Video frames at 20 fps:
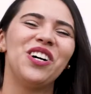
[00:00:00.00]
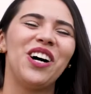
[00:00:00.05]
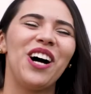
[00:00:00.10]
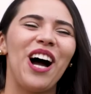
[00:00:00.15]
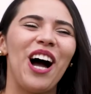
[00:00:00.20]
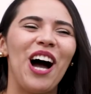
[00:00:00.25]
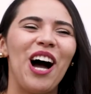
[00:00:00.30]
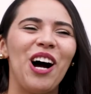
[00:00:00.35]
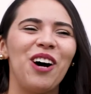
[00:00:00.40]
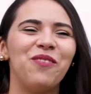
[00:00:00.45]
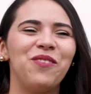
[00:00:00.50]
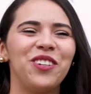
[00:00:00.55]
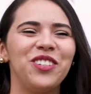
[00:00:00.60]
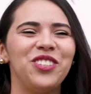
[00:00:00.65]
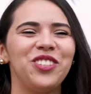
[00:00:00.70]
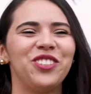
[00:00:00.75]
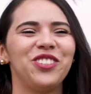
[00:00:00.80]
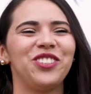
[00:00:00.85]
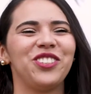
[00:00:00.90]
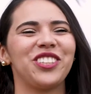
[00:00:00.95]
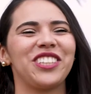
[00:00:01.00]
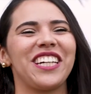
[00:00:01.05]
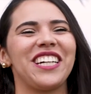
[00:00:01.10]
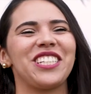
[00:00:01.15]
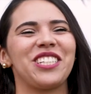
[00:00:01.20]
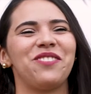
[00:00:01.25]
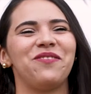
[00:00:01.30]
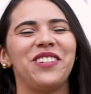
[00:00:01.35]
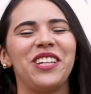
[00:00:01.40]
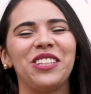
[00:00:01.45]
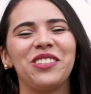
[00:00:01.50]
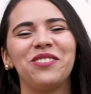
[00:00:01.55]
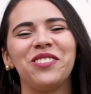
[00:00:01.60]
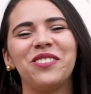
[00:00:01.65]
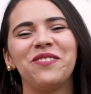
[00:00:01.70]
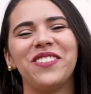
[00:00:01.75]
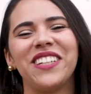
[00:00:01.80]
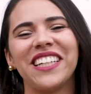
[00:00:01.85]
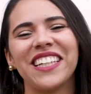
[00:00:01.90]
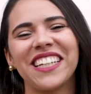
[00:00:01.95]
Ah, o pedido de casamento
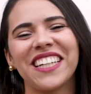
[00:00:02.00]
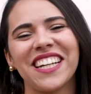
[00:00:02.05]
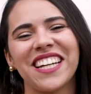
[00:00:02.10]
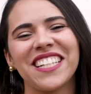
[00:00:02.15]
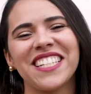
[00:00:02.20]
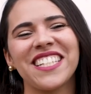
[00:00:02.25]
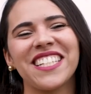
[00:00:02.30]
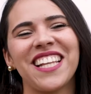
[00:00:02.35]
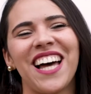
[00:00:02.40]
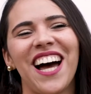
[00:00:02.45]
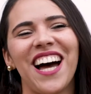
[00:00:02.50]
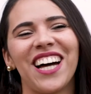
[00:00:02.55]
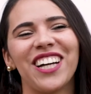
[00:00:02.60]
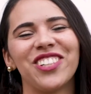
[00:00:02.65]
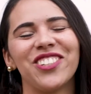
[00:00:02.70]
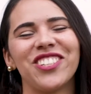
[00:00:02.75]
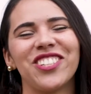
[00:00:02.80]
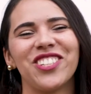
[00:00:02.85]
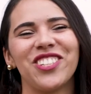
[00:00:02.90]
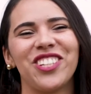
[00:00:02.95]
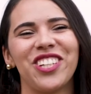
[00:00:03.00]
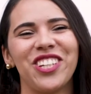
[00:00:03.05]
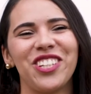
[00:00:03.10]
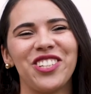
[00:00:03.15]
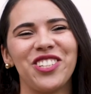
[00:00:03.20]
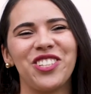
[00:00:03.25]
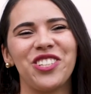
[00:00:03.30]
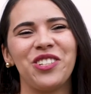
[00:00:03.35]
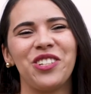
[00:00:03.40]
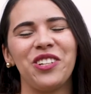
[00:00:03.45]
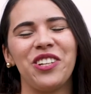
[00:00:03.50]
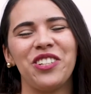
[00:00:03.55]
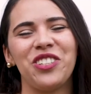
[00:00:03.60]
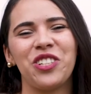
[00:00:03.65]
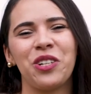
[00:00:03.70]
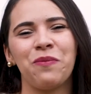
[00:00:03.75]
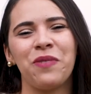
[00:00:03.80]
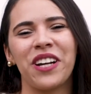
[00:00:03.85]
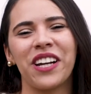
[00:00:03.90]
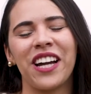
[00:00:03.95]
foi bem engraçado. A gente
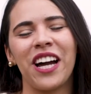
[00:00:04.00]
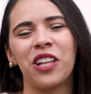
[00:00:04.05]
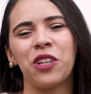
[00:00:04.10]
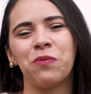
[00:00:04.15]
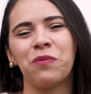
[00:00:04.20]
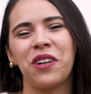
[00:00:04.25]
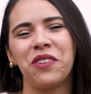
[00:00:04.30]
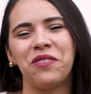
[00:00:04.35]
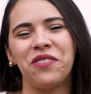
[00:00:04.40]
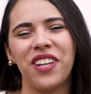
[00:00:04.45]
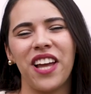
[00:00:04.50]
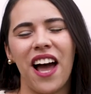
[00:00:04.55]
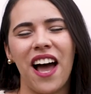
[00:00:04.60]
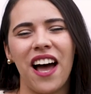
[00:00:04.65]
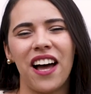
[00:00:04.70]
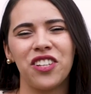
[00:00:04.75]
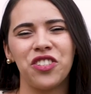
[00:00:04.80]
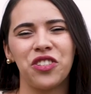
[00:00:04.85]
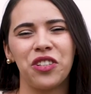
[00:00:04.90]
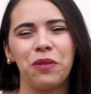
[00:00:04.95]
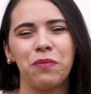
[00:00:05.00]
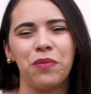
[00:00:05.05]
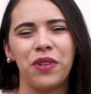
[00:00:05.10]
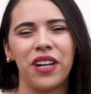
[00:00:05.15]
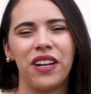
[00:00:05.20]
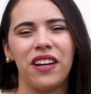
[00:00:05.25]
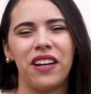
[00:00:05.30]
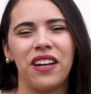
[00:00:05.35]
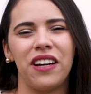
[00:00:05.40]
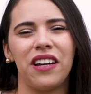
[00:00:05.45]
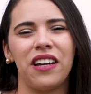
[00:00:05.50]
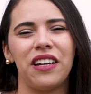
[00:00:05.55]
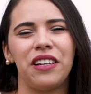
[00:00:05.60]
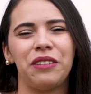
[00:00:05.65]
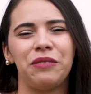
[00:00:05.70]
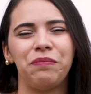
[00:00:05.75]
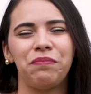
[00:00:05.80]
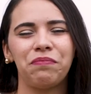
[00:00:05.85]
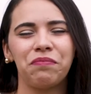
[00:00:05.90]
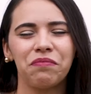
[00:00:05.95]
tinha marcado uma viagem
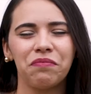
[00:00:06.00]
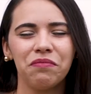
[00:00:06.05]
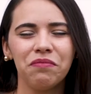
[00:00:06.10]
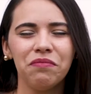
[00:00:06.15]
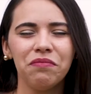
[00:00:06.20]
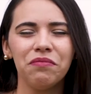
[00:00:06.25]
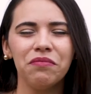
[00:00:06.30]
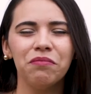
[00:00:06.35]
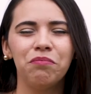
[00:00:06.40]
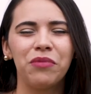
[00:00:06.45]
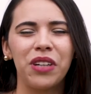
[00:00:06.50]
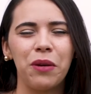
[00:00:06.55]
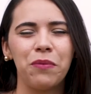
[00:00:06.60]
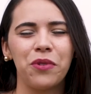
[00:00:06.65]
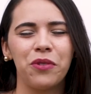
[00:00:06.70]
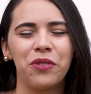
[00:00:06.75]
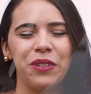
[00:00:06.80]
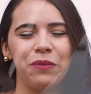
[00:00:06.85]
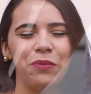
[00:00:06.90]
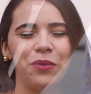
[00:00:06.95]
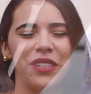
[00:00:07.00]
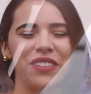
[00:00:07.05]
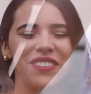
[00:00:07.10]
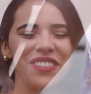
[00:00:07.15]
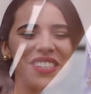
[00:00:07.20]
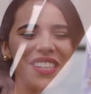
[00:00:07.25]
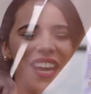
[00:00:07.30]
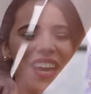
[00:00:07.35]
para Buenos